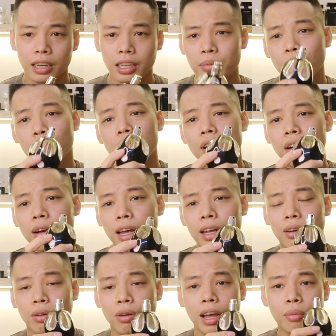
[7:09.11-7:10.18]
thì mùi hương
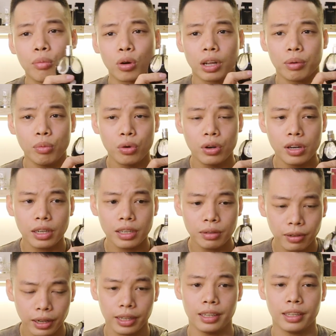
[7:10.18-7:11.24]
này nó là một cái mùi hương
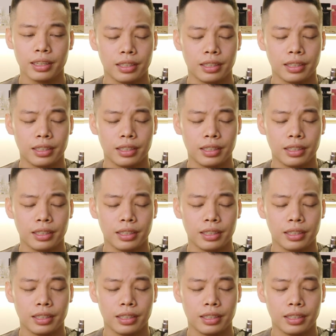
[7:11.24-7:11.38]
như vậy